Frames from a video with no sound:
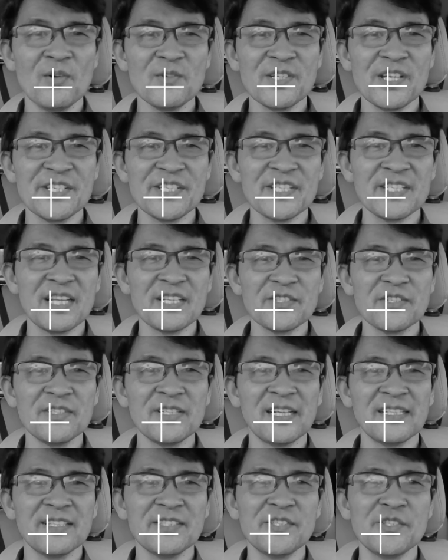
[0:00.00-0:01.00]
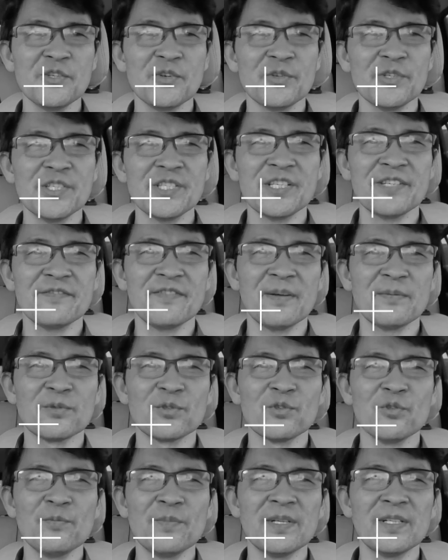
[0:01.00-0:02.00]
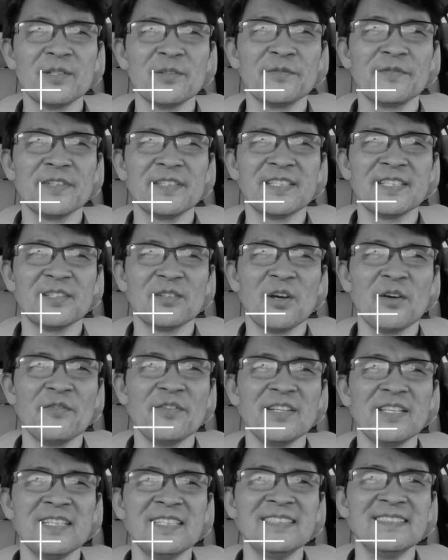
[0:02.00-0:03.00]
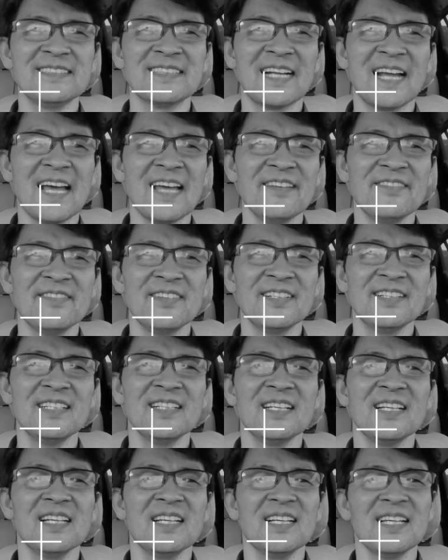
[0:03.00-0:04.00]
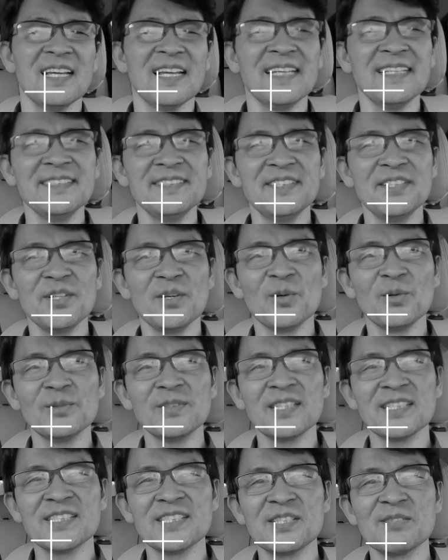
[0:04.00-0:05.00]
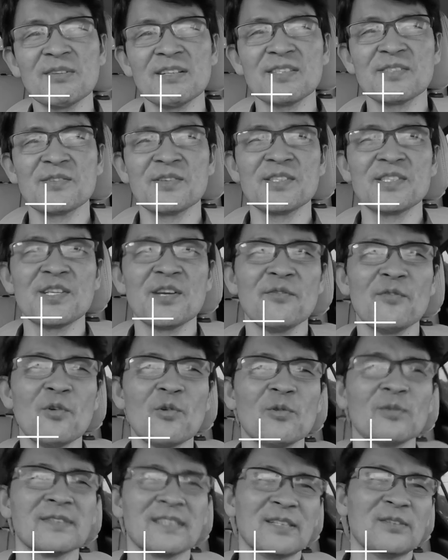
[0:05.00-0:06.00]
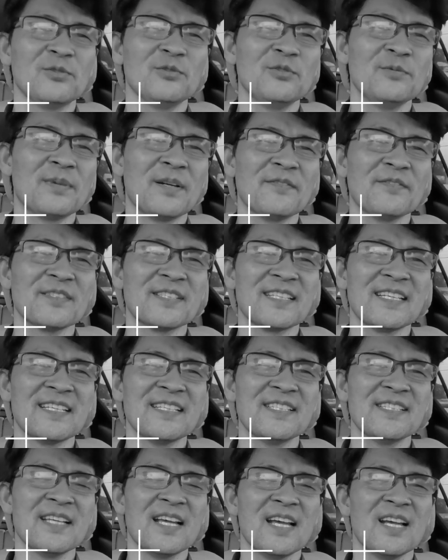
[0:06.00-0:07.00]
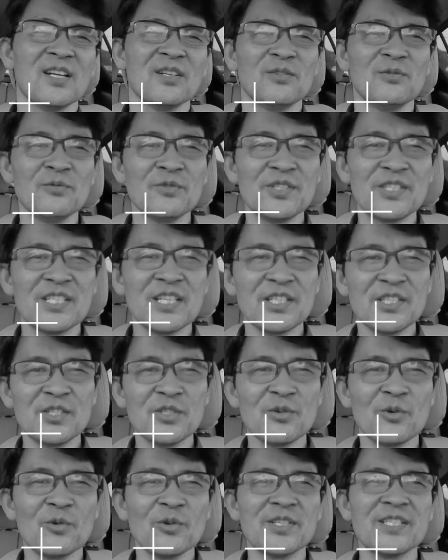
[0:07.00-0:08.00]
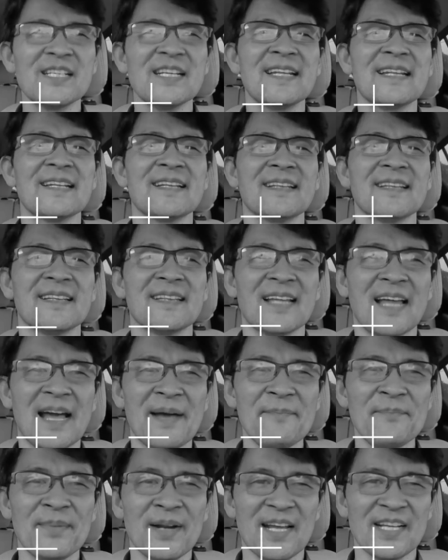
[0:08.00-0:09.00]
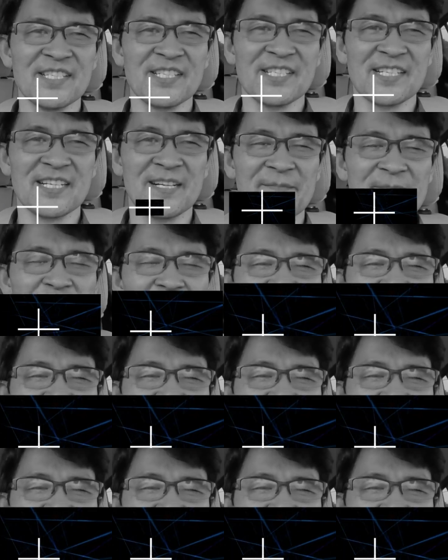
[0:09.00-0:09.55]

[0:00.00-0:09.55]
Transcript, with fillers: Bom, gente, na jornada de hoje tivemos Uber 99, driver, entre outras situações que eu vou contar tudo para vocês no dia de hoje na prática.